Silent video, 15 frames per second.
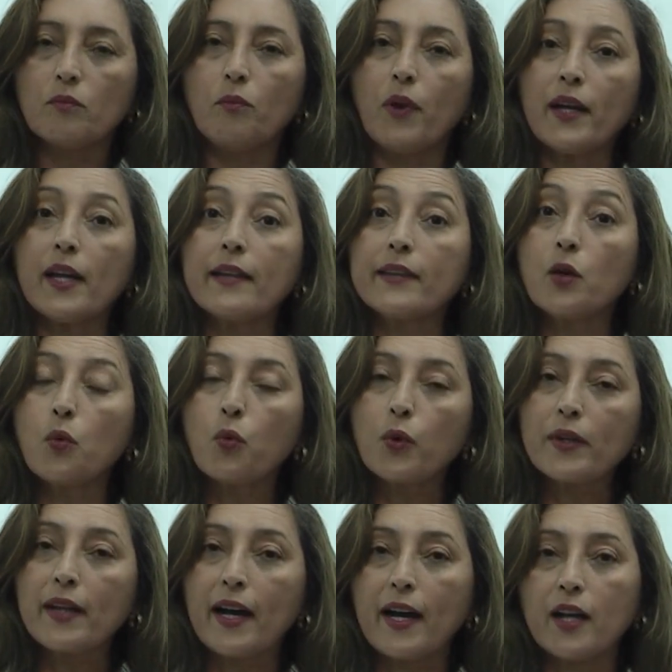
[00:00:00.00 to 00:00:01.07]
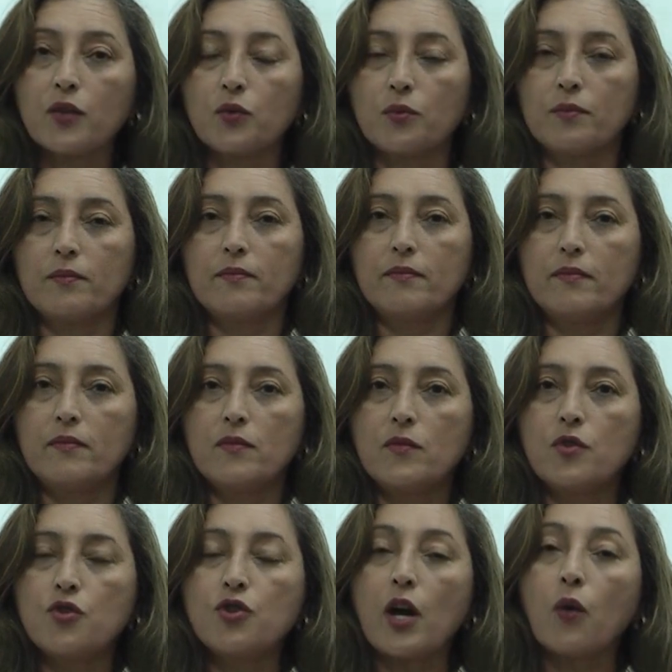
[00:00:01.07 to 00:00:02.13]
para que ele tenha um cuidado
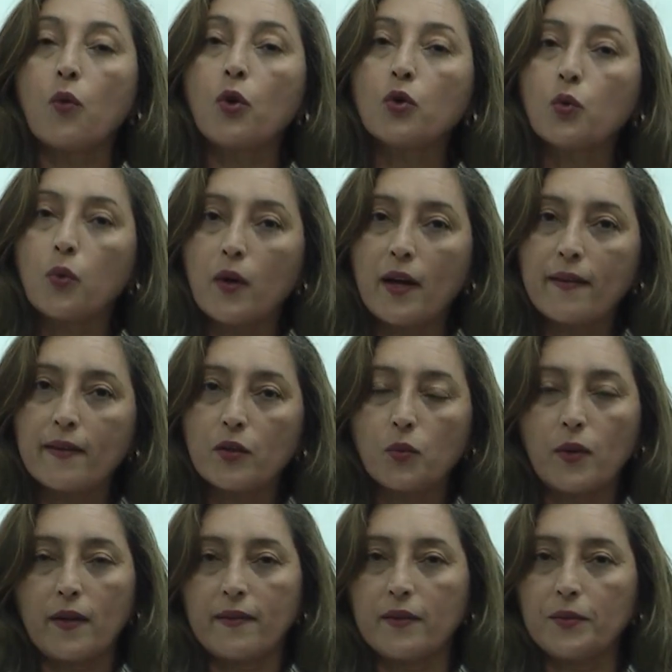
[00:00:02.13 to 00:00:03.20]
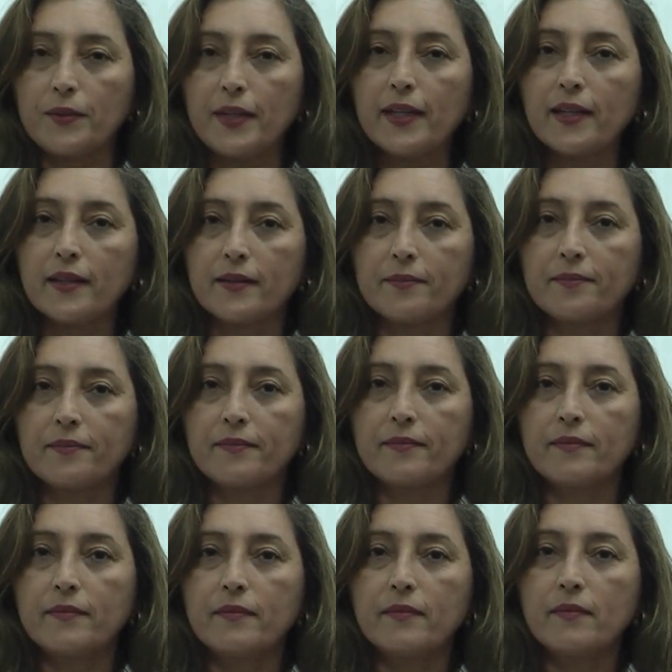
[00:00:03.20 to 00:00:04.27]
de acordo com a situação dele.
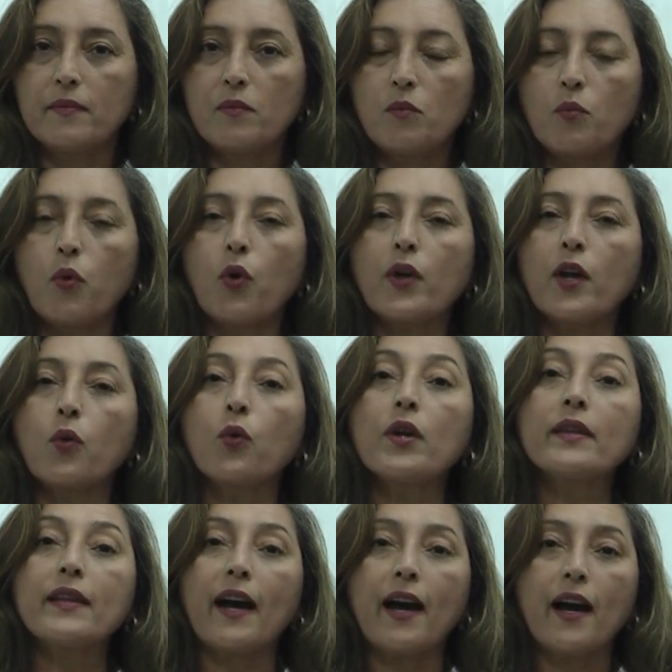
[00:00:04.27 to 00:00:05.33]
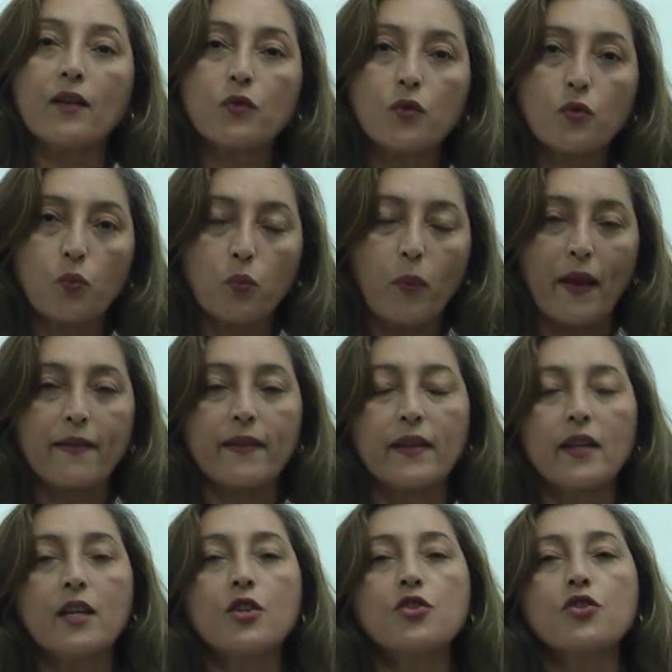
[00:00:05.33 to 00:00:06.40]
Porque cuidados, um
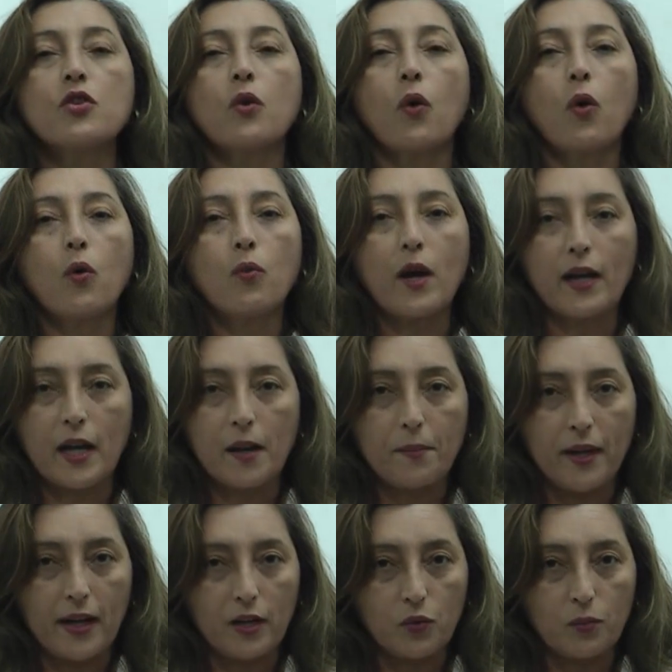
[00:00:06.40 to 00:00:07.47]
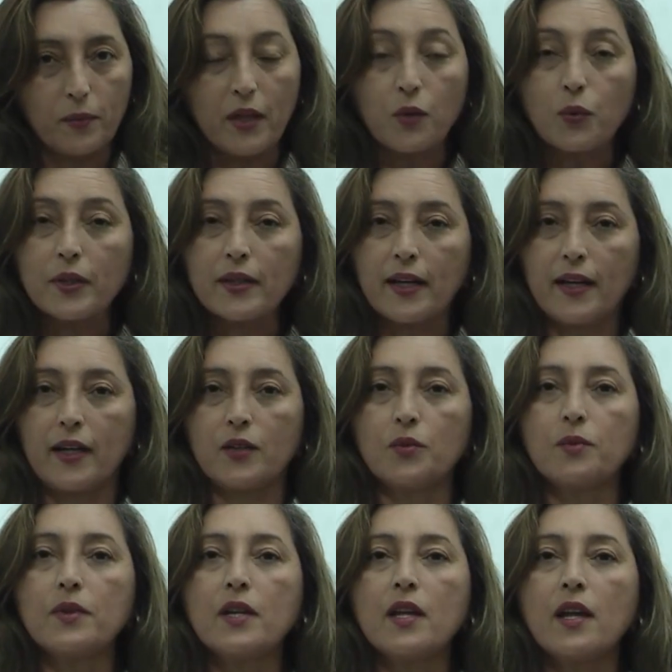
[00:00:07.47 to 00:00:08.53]
paciente ou um acamado bem
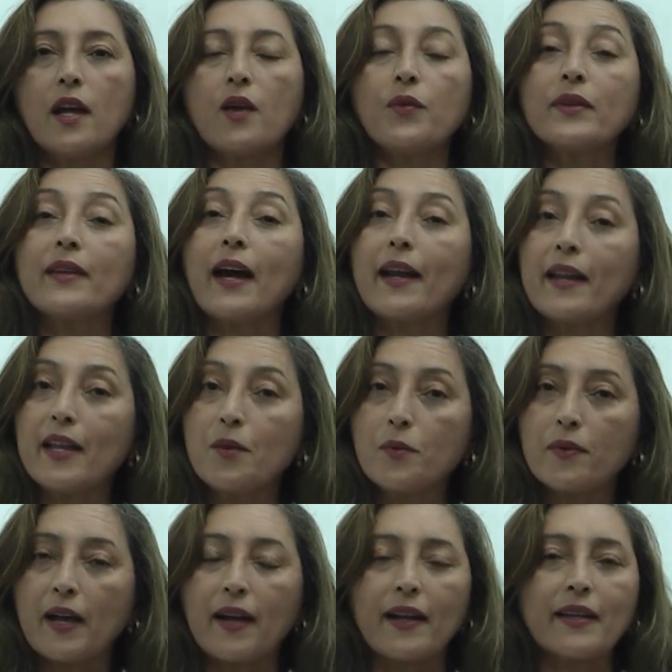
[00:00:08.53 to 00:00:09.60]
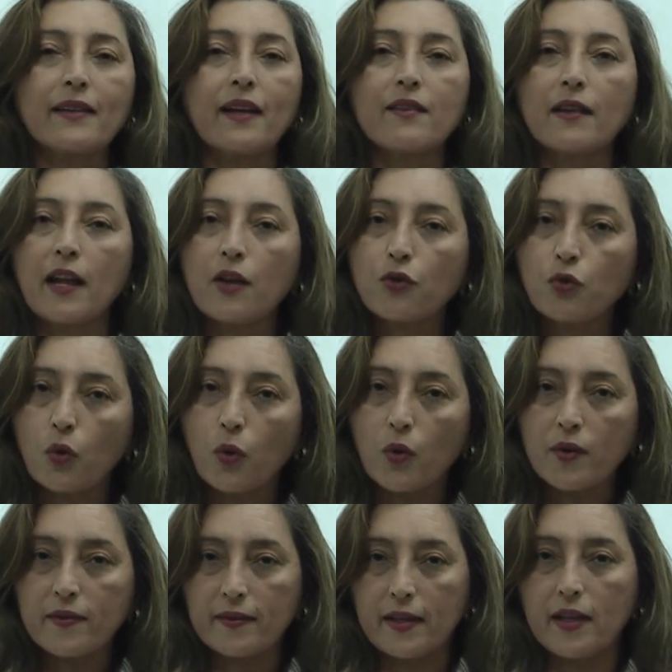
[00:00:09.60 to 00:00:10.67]
cuidado, evitaremos, além das
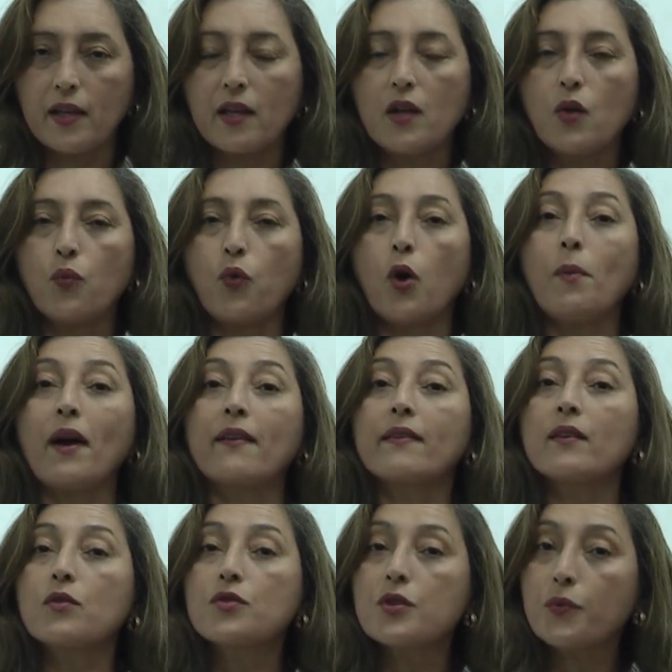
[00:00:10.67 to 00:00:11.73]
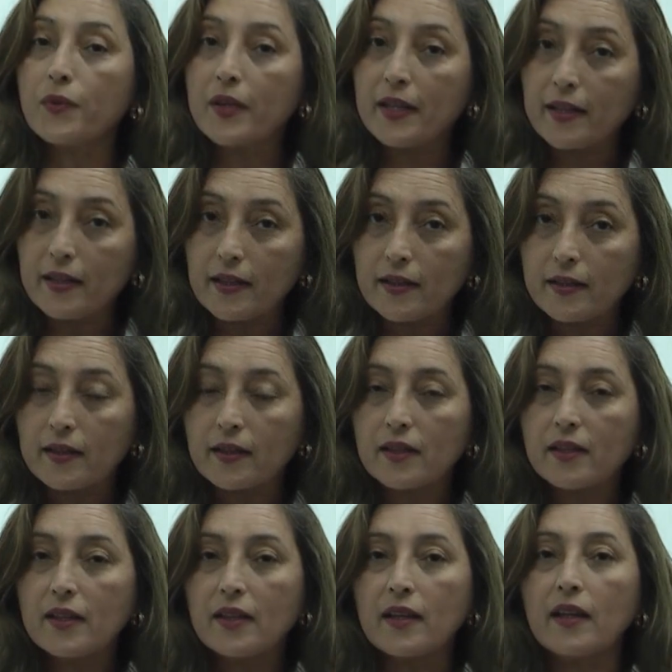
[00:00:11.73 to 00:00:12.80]
lesões, né, formação de ferida,
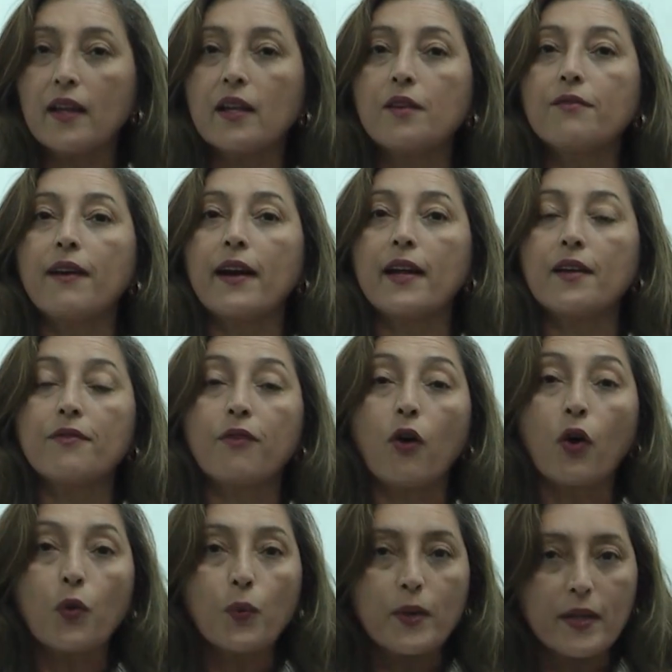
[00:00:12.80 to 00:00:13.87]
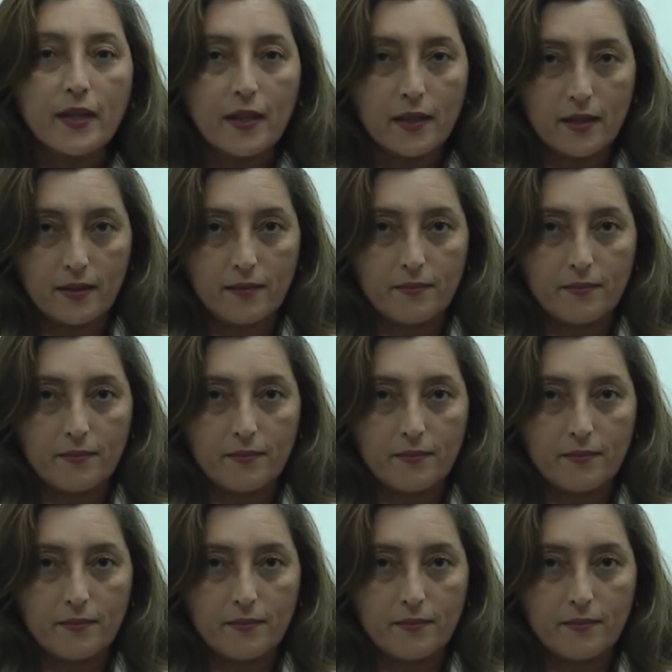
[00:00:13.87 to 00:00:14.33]
ele vai evoluir